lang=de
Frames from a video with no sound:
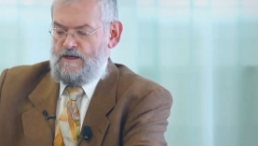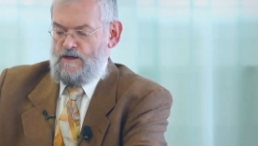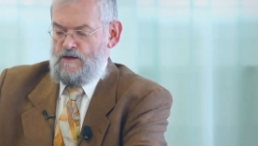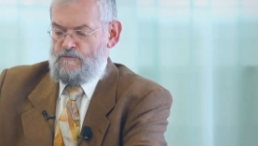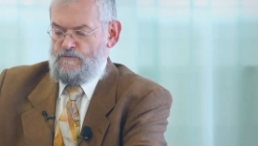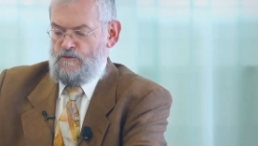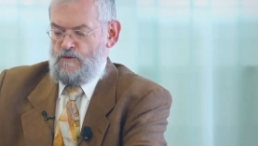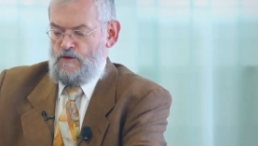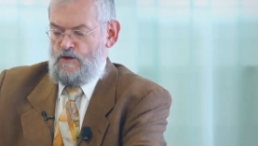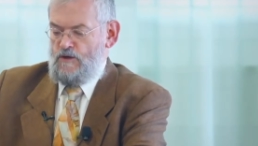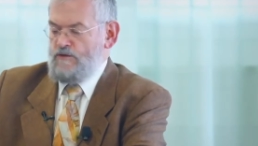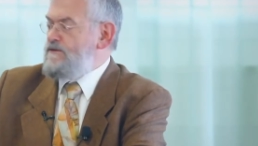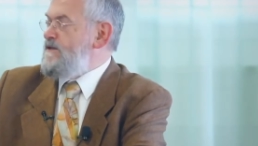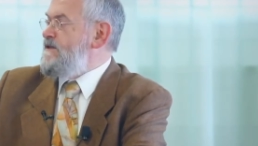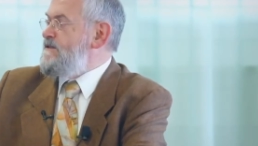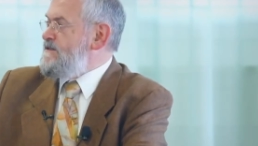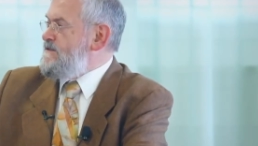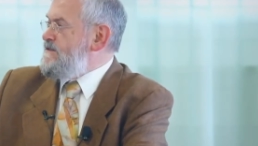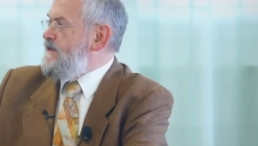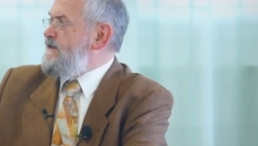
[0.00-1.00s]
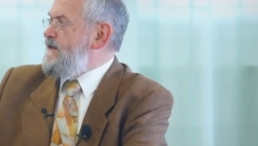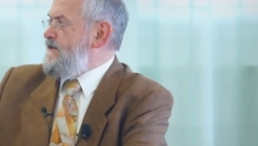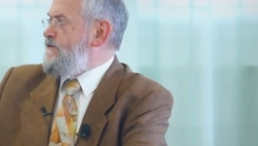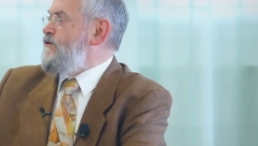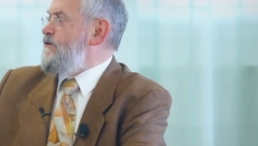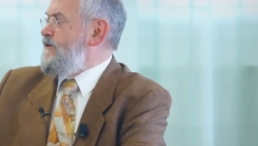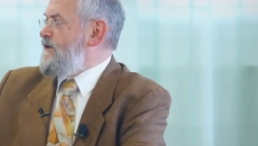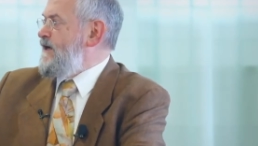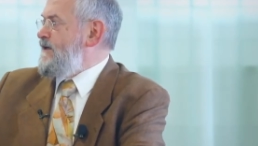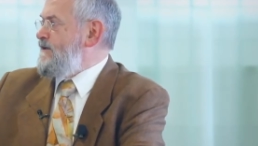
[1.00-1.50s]
obwohl heute ist es ja in der
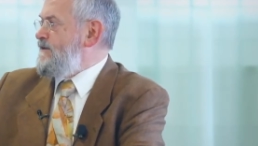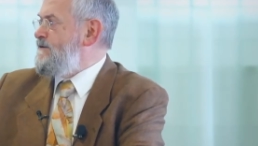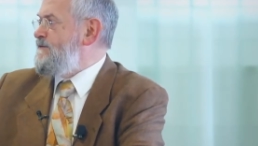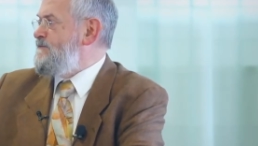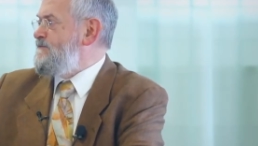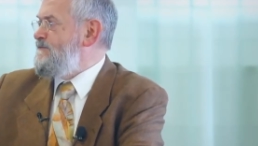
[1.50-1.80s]
Türkei.